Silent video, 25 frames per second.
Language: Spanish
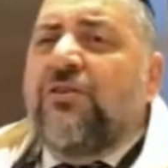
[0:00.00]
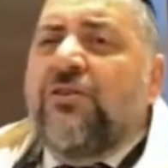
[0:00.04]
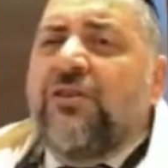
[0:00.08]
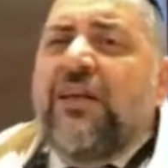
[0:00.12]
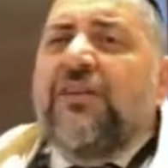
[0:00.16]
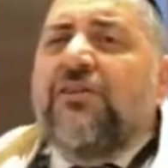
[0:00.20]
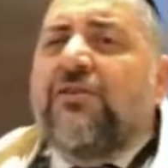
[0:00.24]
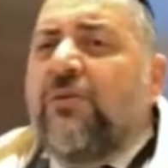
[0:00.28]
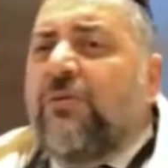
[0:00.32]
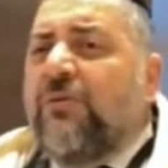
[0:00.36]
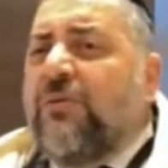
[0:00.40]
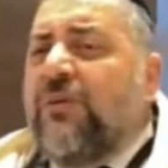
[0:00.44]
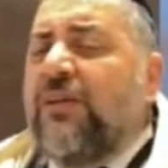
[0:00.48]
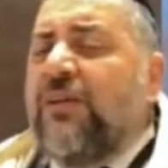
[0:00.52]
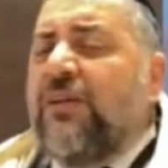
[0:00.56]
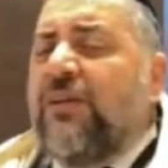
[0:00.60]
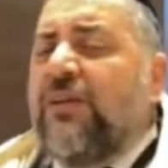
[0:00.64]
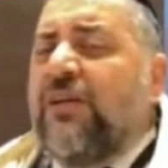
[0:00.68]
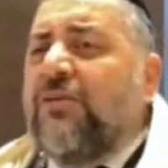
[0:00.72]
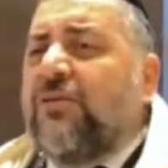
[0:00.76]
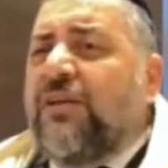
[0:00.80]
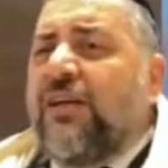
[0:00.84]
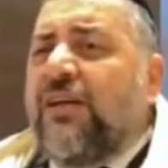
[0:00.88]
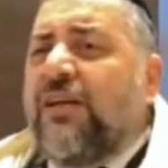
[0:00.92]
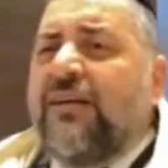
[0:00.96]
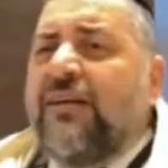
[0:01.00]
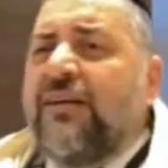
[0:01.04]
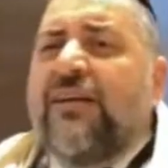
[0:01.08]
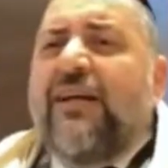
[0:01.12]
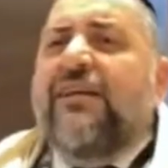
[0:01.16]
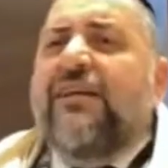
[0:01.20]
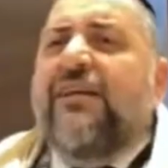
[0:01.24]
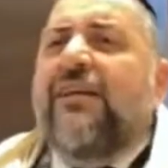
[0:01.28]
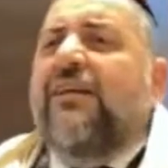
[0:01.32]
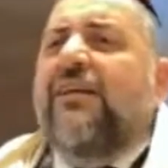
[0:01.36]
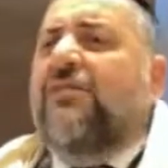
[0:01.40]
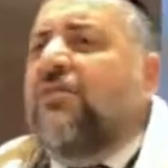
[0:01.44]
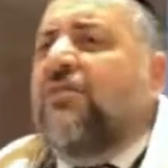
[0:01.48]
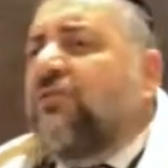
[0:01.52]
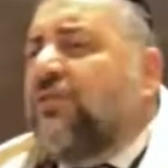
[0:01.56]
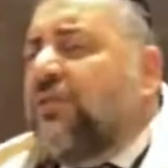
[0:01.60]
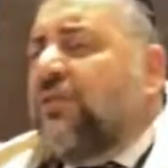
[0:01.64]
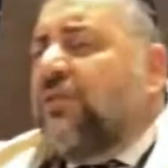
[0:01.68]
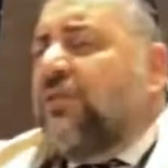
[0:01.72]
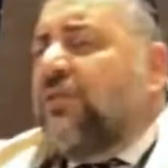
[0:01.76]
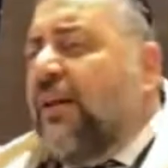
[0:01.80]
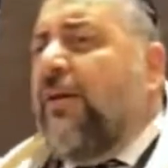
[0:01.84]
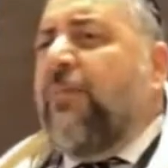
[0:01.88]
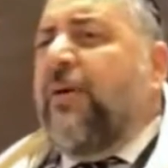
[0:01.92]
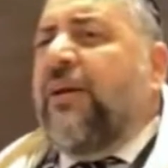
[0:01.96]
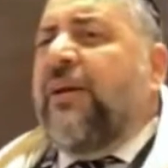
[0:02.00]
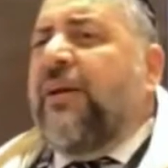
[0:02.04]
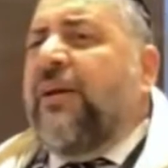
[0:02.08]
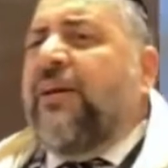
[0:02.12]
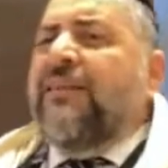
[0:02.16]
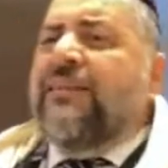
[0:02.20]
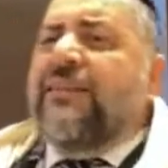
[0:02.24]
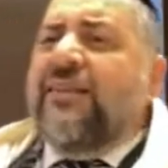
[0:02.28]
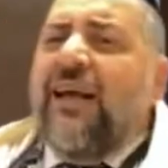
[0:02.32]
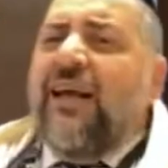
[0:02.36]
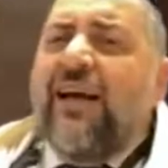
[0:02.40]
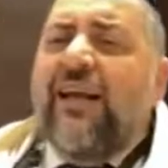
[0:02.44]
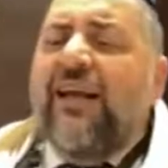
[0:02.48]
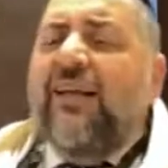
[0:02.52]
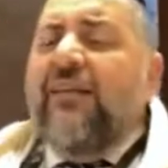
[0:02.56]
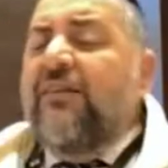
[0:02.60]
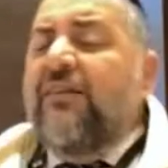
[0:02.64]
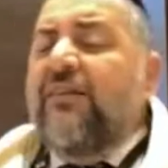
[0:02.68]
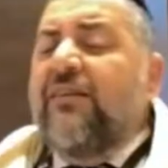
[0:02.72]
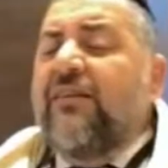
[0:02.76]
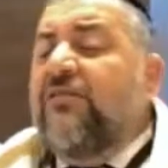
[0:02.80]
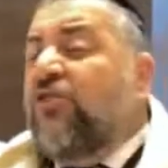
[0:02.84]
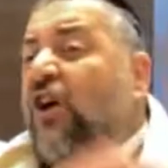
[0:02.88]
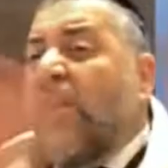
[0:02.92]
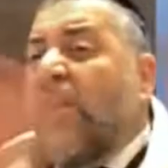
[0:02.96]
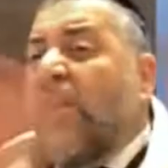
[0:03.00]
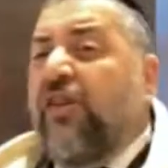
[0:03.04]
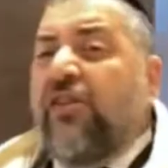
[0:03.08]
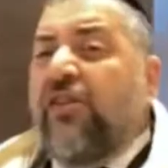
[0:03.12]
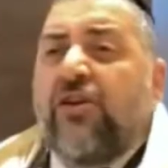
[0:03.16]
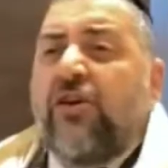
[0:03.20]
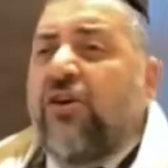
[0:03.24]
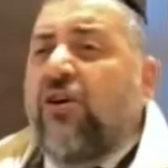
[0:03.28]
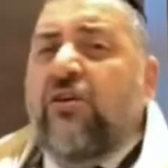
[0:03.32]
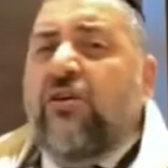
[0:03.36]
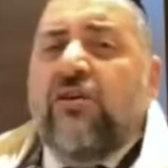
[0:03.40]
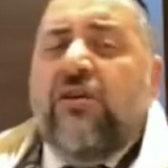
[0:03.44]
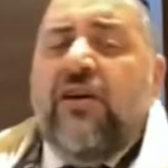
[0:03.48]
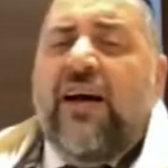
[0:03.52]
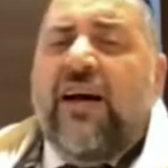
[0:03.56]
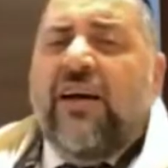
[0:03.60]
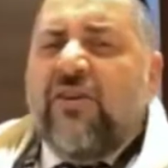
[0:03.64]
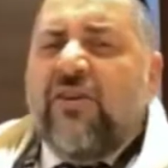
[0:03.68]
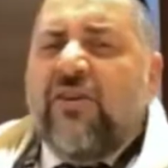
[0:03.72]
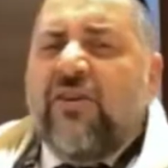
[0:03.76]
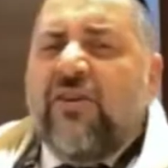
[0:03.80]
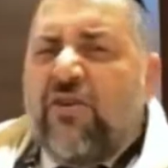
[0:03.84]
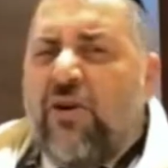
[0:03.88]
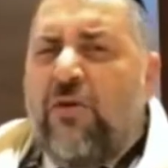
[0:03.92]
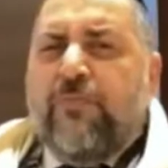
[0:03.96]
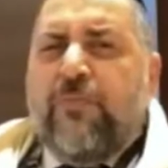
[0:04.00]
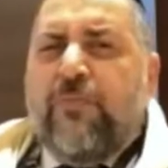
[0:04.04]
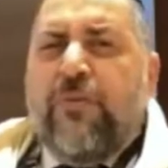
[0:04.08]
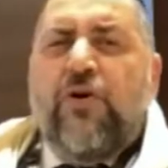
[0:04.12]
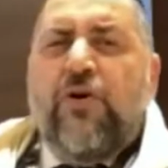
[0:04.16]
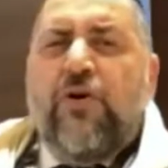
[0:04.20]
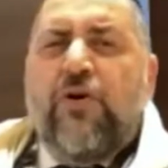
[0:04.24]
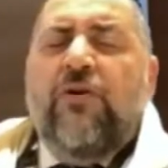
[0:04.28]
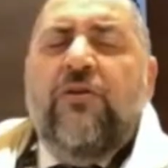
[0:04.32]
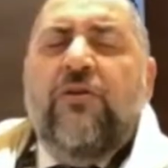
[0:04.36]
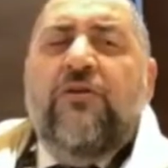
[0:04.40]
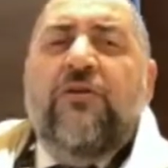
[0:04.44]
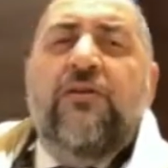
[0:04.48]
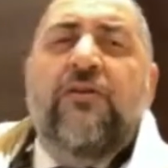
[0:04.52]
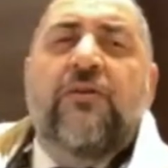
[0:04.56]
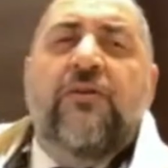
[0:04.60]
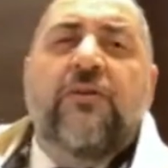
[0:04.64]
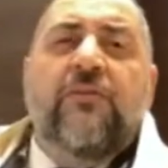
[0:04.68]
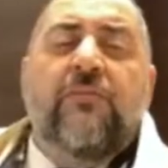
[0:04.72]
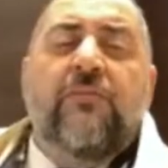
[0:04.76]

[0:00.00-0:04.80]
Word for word: hijos, nietos, bisnietos, tartaranietos, en la Parnasá, en todo, a colpo.